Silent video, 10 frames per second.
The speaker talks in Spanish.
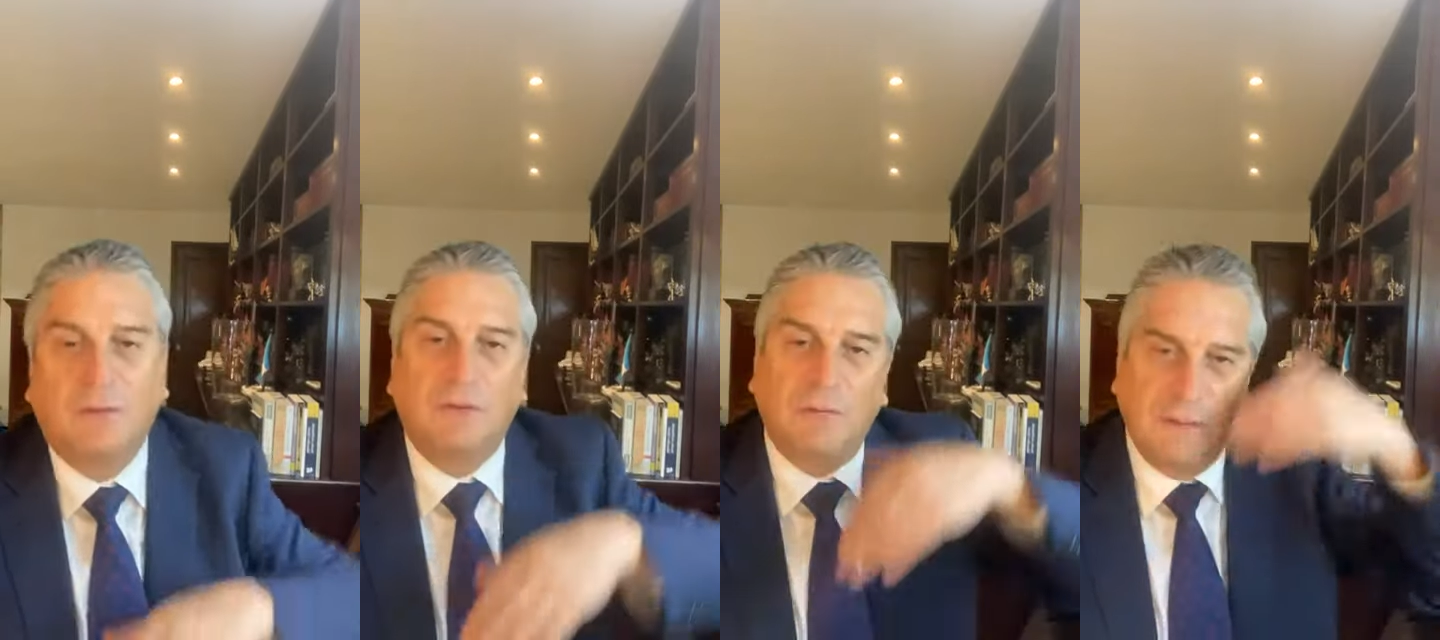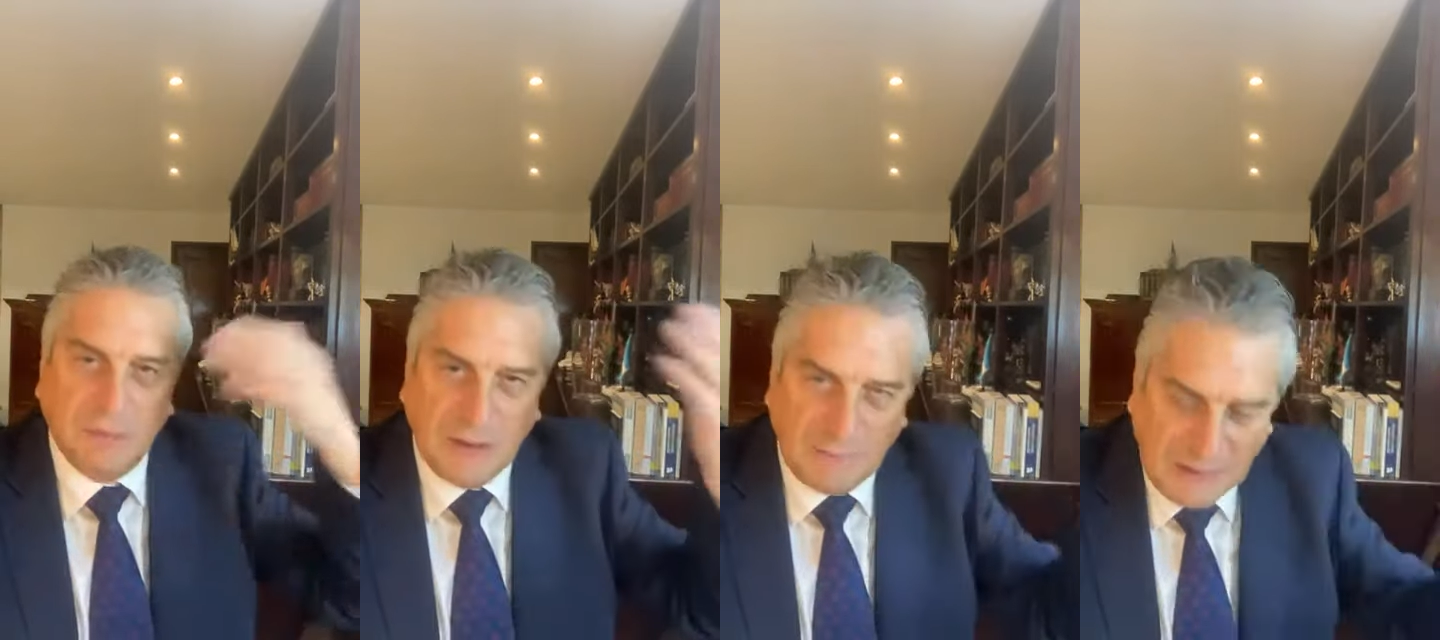Cuando
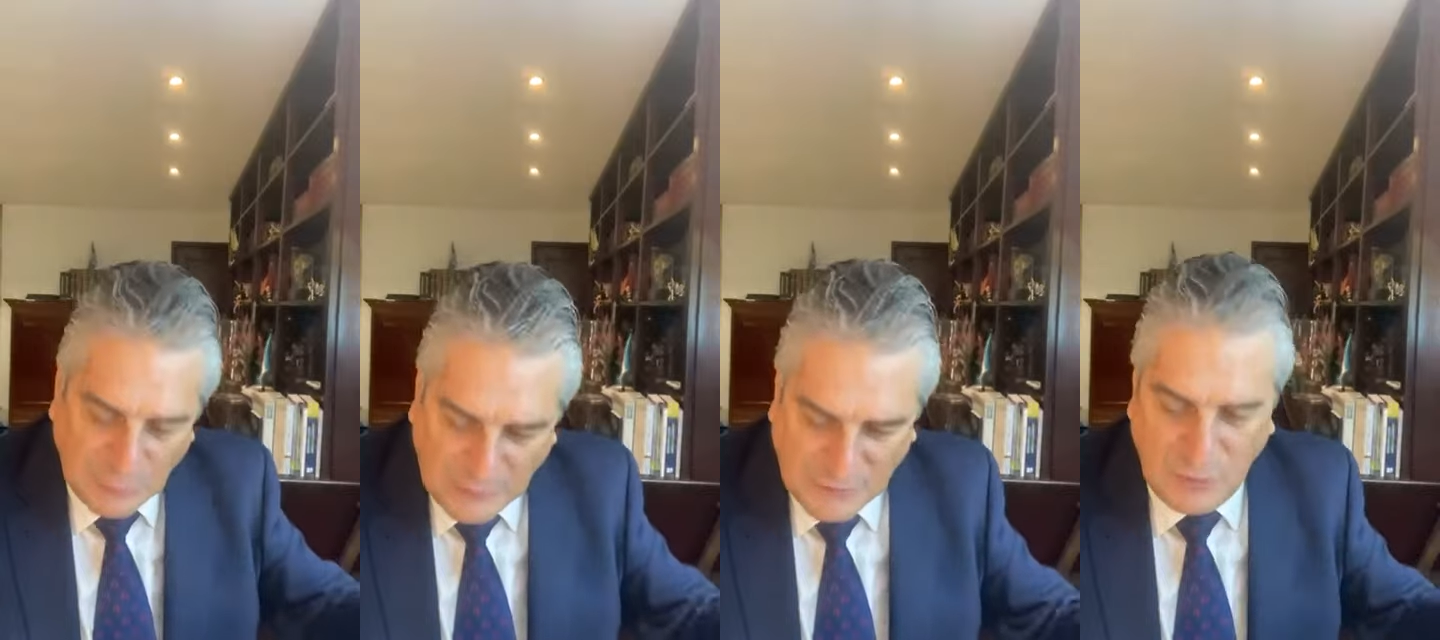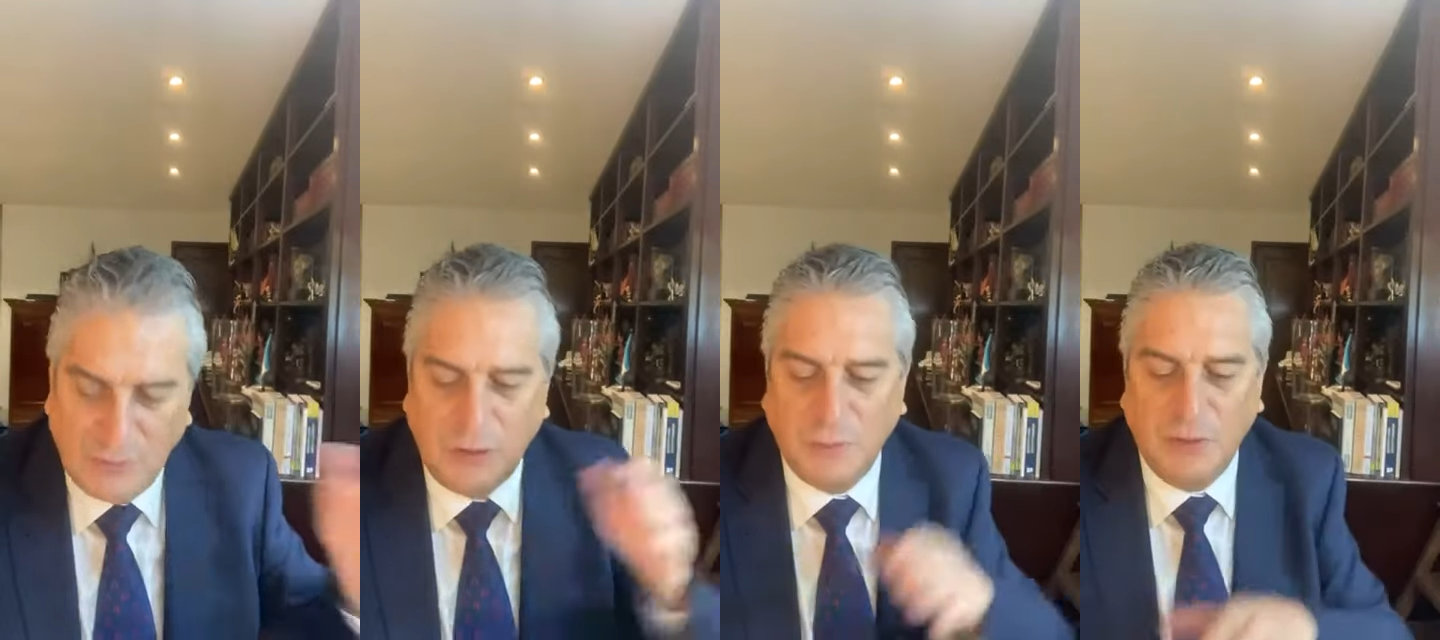hablemos de
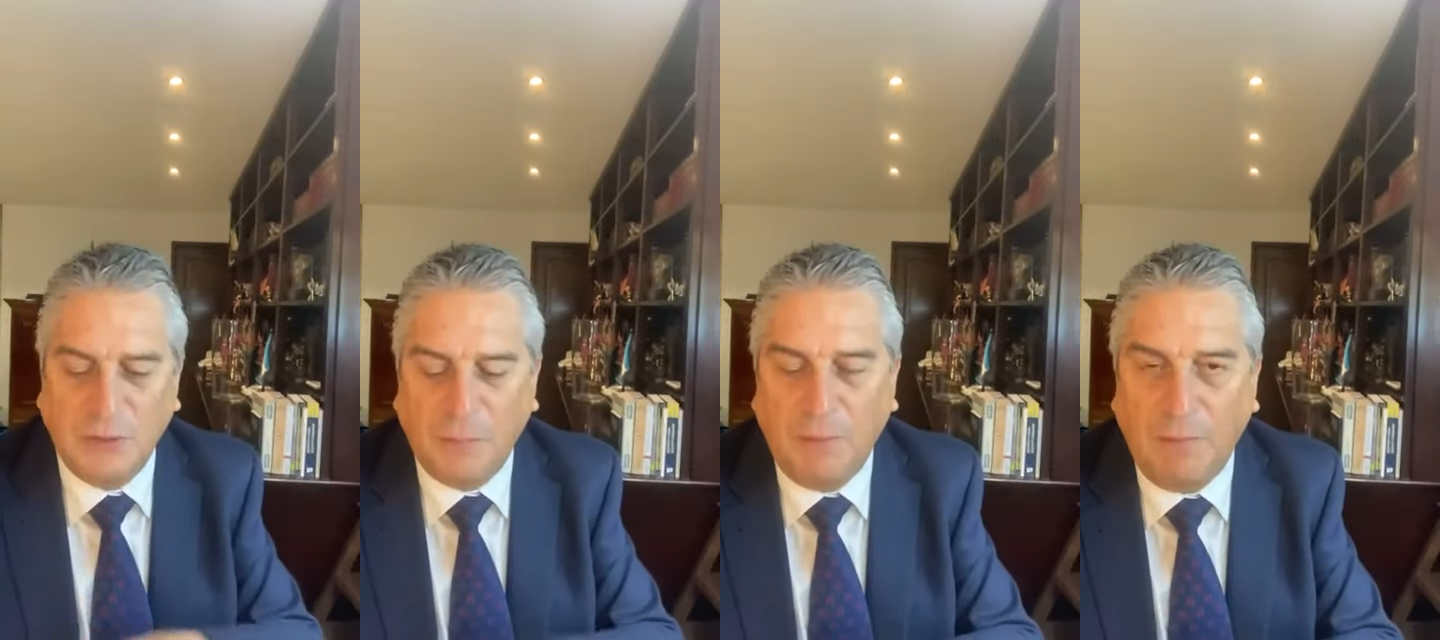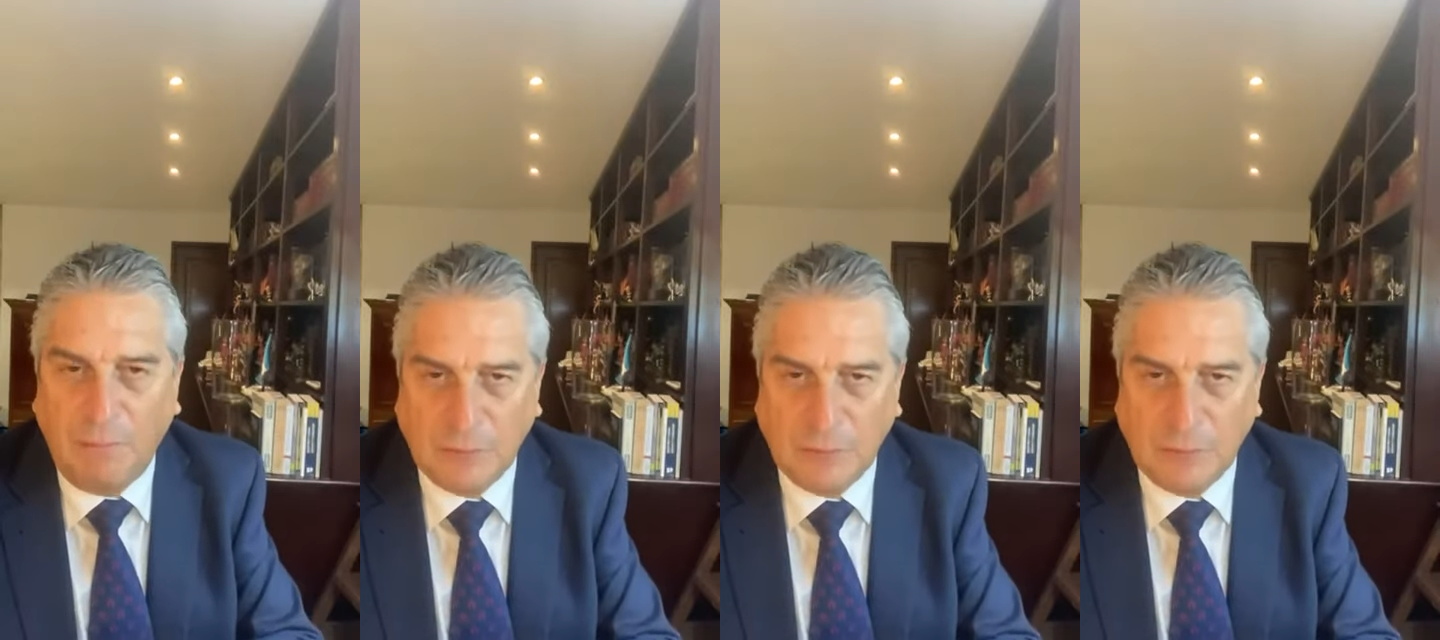valoración de los medios de prueba